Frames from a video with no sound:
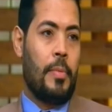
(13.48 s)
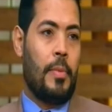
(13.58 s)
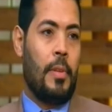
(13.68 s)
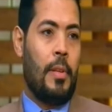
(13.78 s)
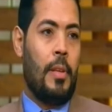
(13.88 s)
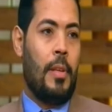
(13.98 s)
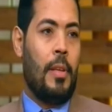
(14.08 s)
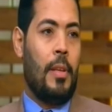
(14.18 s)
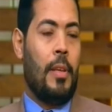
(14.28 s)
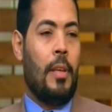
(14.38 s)
حضرتك كنت
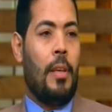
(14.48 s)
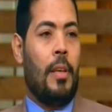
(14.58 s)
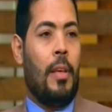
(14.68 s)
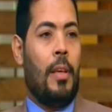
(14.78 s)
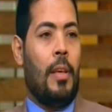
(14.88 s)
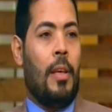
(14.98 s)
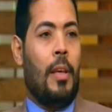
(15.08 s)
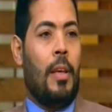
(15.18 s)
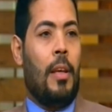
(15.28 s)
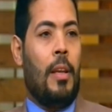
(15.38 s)
تعرفها قبل الزواج؟
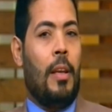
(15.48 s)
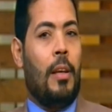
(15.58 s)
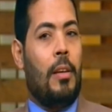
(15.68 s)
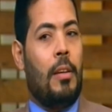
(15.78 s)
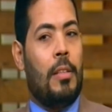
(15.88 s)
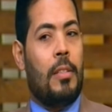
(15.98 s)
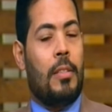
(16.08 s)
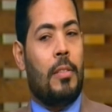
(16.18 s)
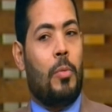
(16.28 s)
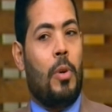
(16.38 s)
لا
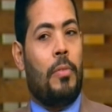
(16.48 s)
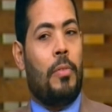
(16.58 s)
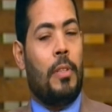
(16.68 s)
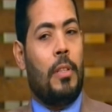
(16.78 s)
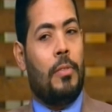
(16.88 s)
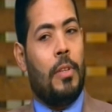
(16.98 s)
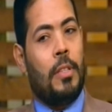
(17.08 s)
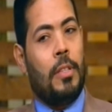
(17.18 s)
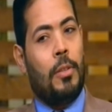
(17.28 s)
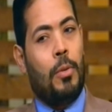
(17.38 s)
خالص وفترة
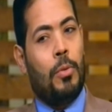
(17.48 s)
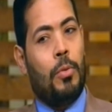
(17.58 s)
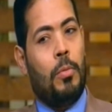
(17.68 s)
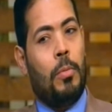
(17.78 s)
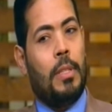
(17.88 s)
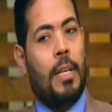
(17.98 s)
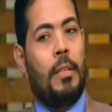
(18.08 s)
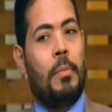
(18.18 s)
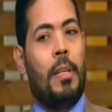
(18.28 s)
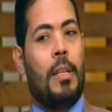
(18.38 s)
فترة الخطوبة
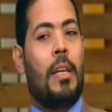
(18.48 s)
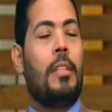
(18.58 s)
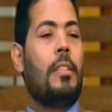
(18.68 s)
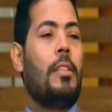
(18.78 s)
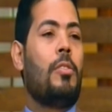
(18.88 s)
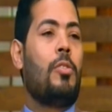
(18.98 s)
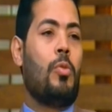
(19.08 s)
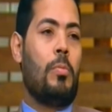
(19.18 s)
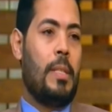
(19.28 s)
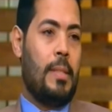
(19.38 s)
تقريبا كانت ست
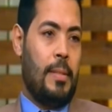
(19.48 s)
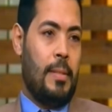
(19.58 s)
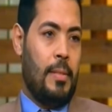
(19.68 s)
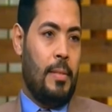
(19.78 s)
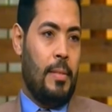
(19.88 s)
شهور بس